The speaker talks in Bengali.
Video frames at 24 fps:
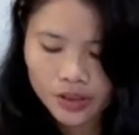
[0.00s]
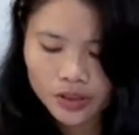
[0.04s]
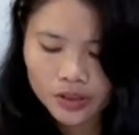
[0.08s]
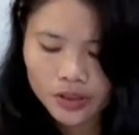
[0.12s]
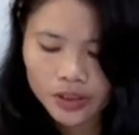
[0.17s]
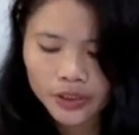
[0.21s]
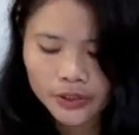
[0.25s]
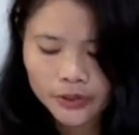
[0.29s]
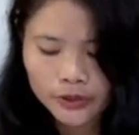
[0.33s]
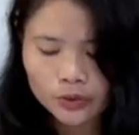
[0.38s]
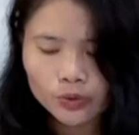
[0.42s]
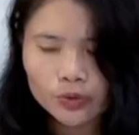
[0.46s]

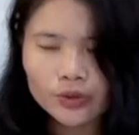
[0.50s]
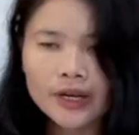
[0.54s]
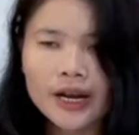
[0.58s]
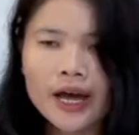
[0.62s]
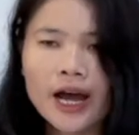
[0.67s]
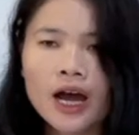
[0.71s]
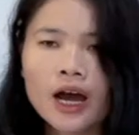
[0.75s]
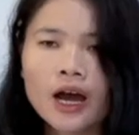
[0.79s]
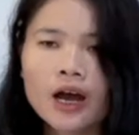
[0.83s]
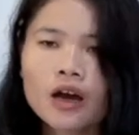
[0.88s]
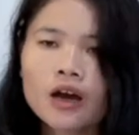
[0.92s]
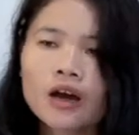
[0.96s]
কিন্তু না
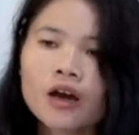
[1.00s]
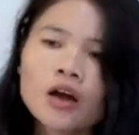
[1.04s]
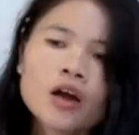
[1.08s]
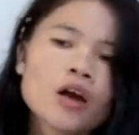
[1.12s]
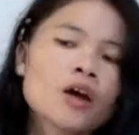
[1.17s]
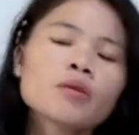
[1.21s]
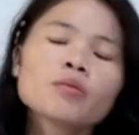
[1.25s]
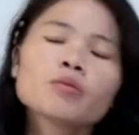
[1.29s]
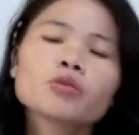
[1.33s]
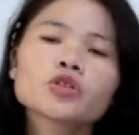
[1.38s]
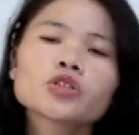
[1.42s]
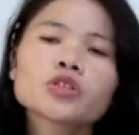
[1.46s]

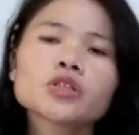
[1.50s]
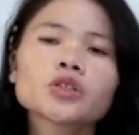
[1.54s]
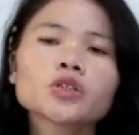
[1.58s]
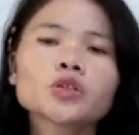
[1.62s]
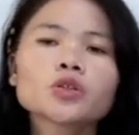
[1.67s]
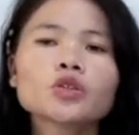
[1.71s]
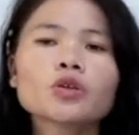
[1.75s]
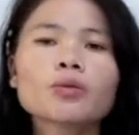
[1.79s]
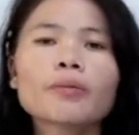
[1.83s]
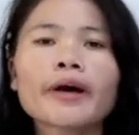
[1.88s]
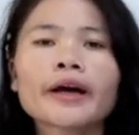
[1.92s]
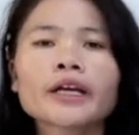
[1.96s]
পুষ্টি
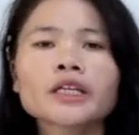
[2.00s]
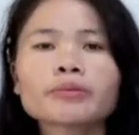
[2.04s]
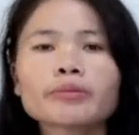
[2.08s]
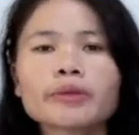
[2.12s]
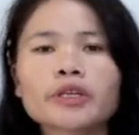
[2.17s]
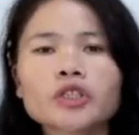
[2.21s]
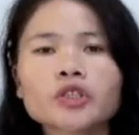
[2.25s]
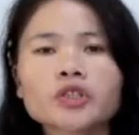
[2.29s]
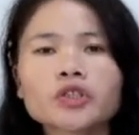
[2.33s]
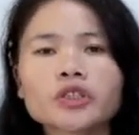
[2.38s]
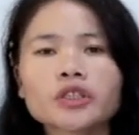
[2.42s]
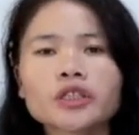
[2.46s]
শুধু মাছ
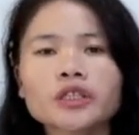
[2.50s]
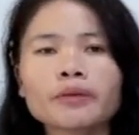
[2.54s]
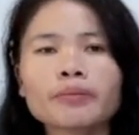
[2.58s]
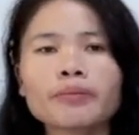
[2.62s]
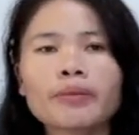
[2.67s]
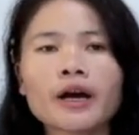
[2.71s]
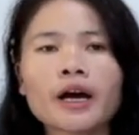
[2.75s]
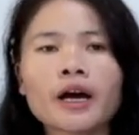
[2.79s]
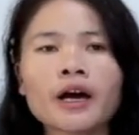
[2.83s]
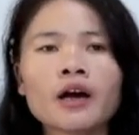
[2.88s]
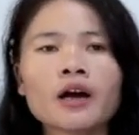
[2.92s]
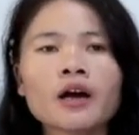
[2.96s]
মাংসতে বা